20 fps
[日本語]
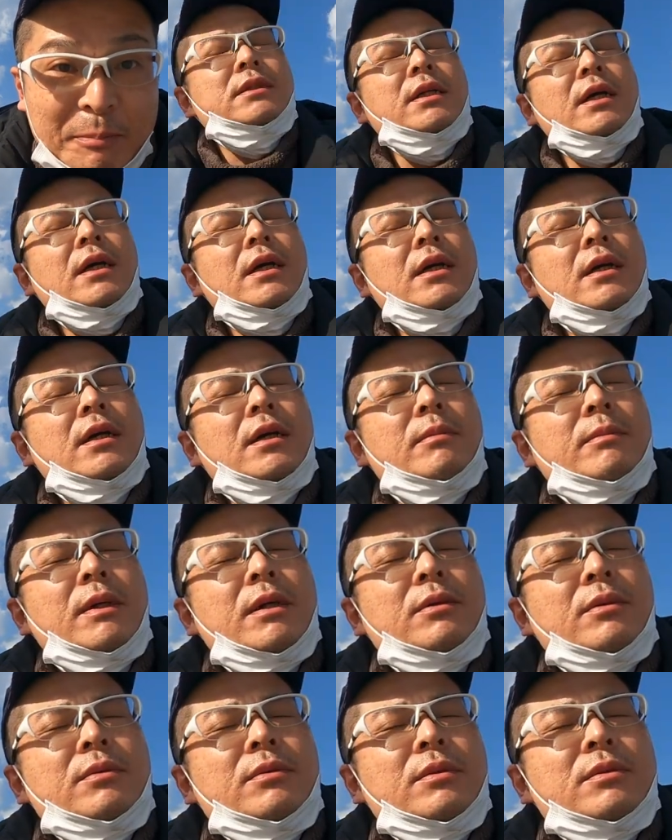いやー、
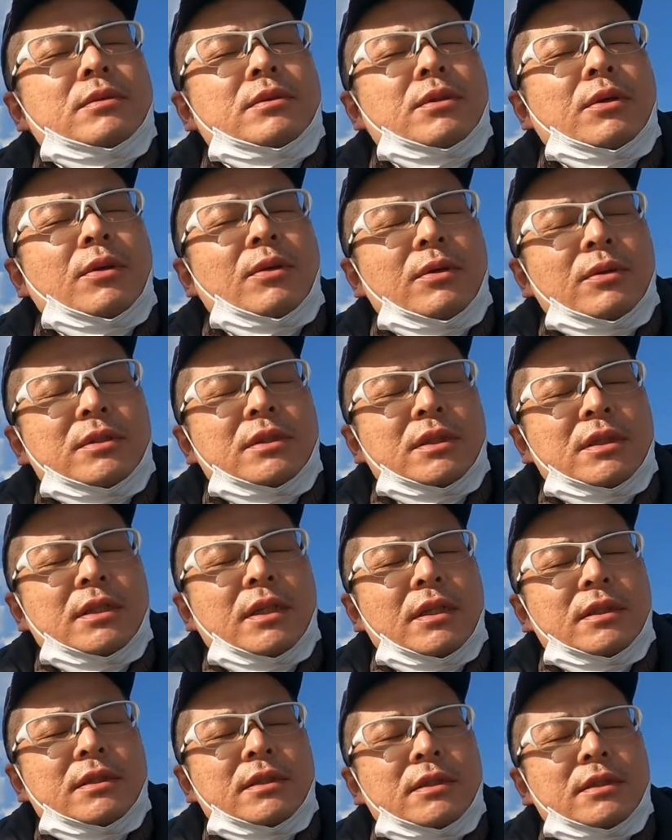まあこの銚子
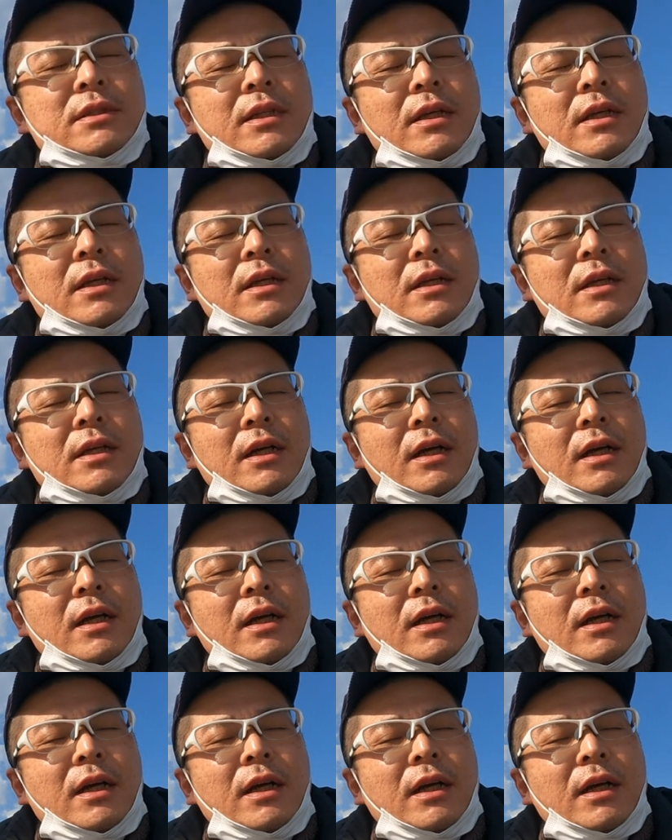ですね、